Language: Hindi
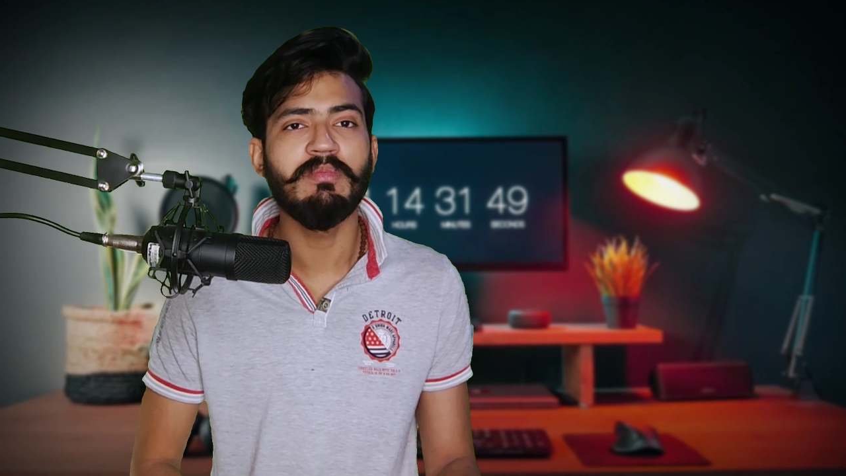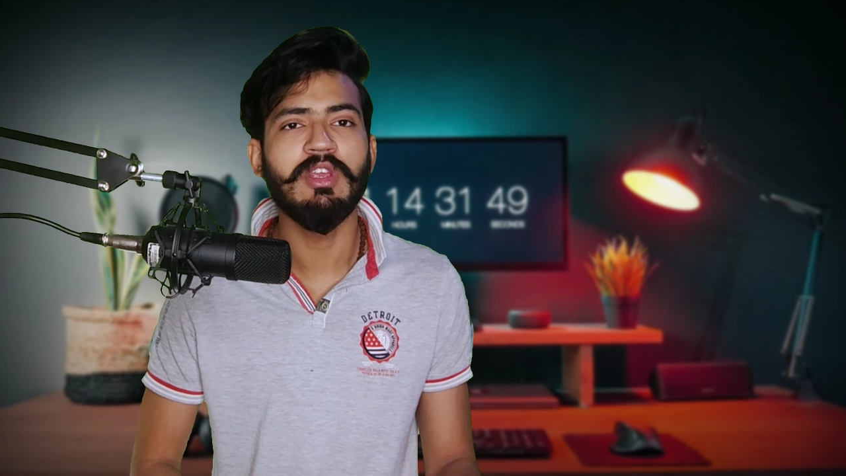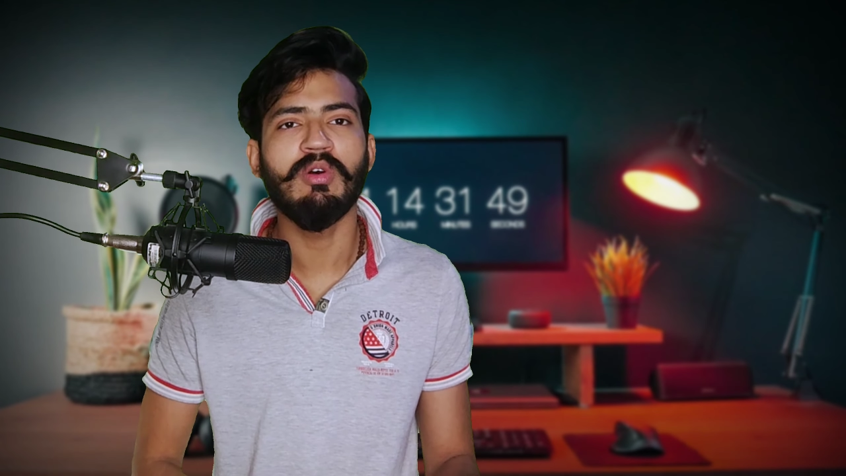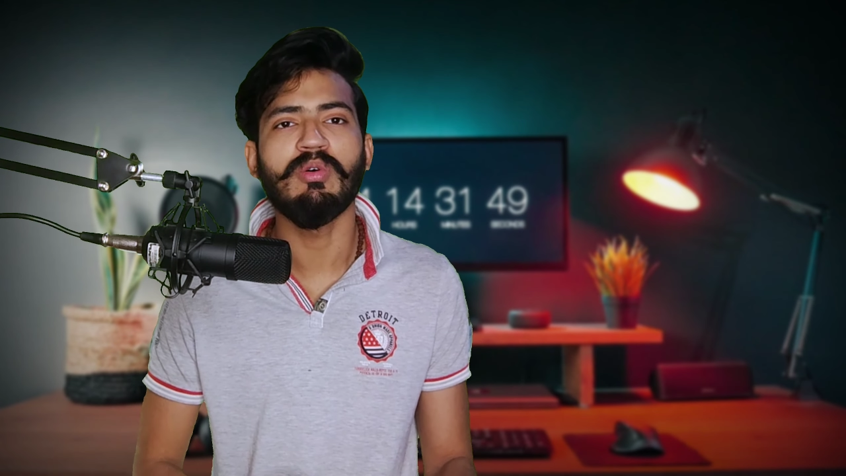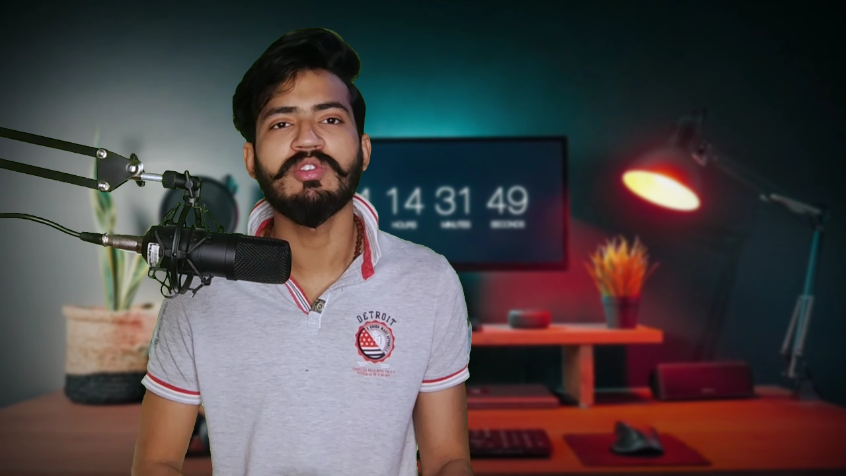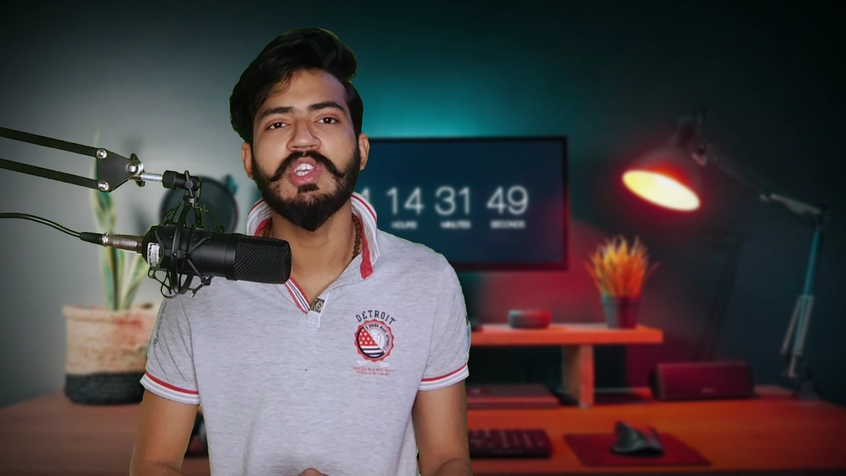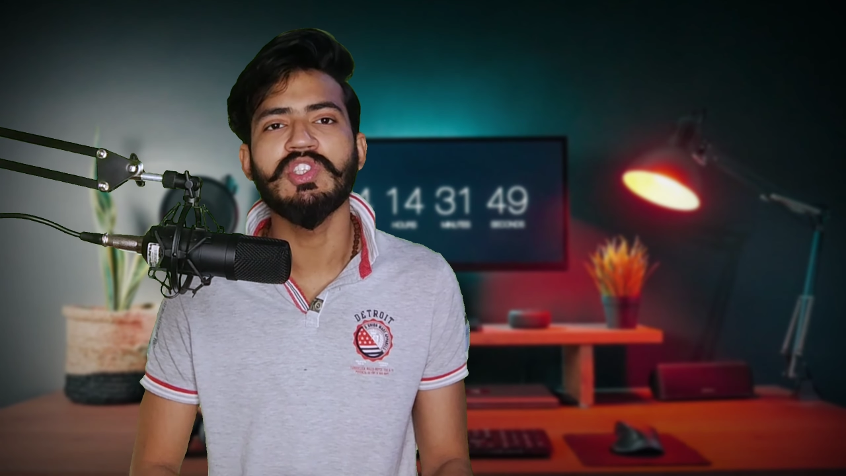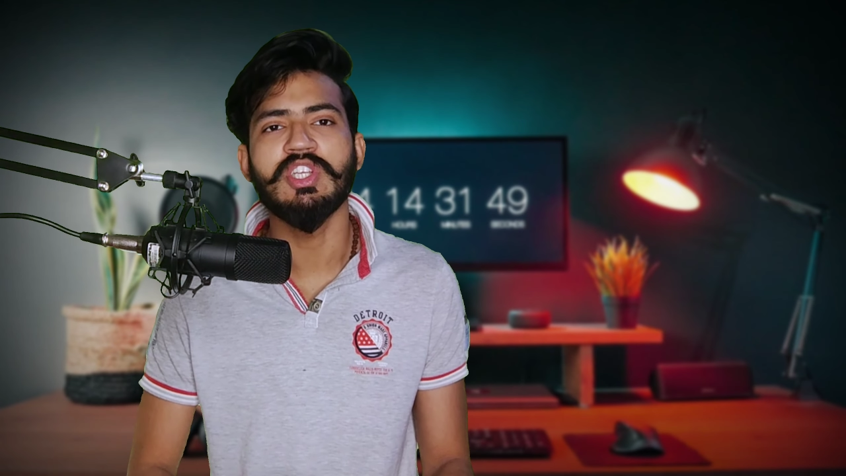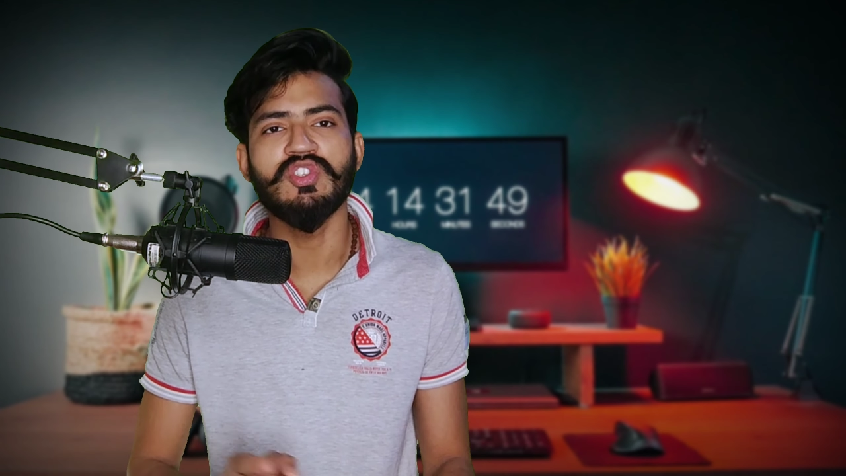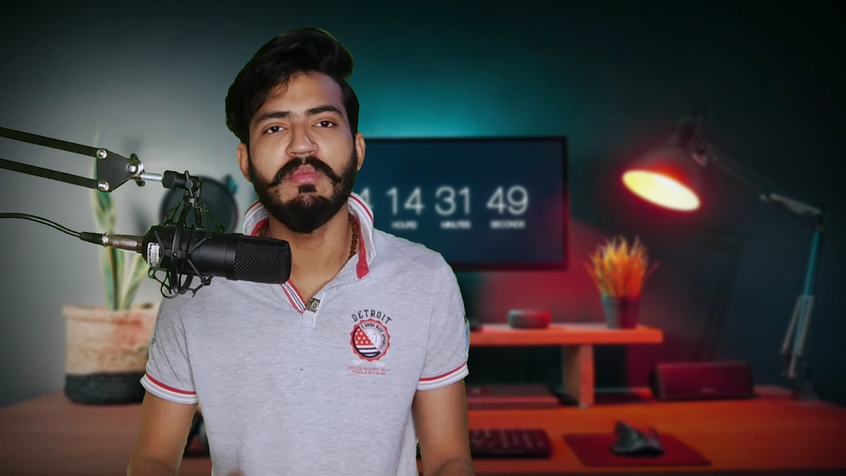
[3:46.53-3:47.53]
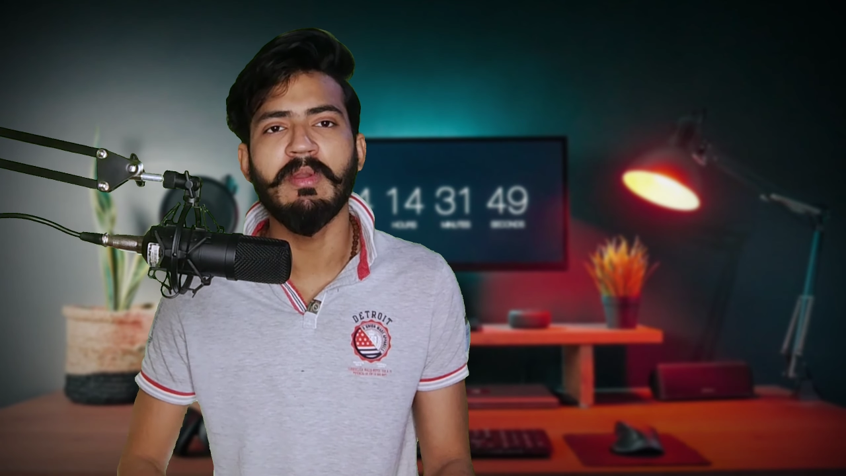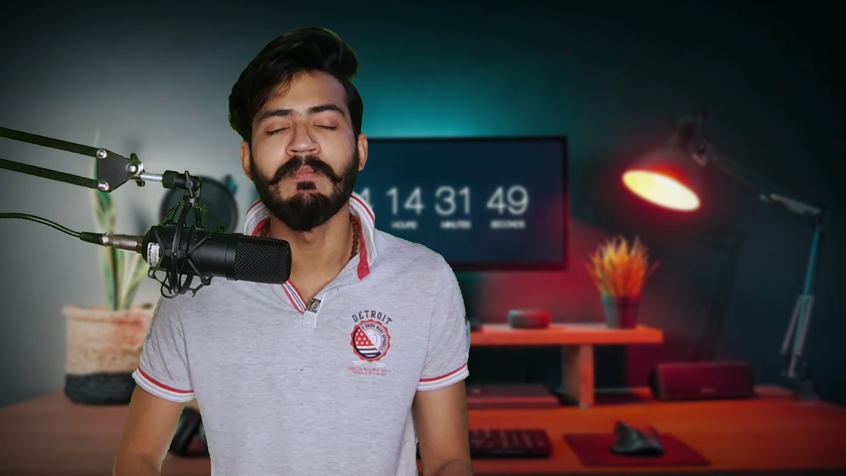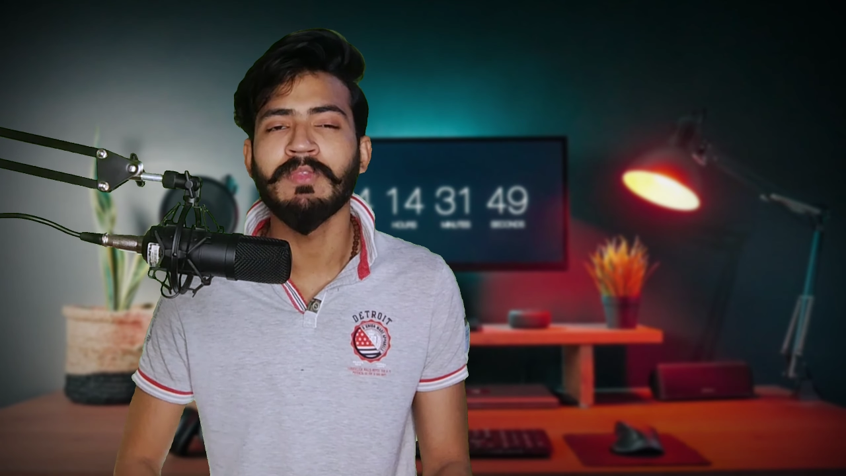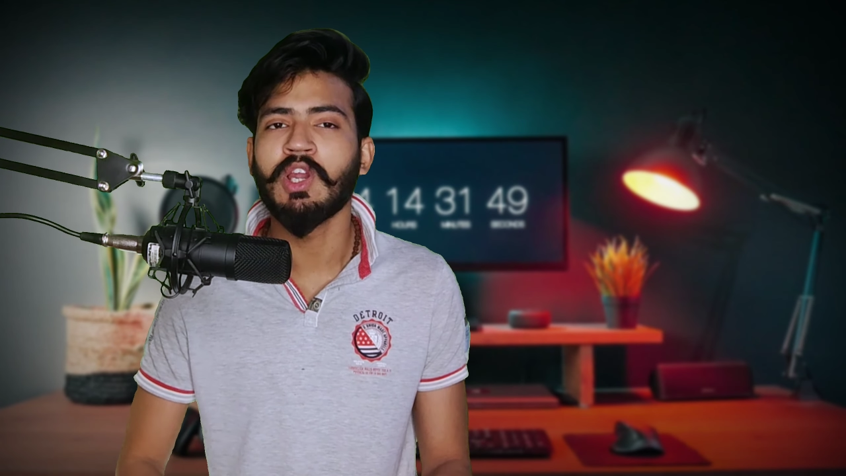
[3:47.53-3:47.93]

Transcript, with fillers: जीबी और सिक्सटीन जीबी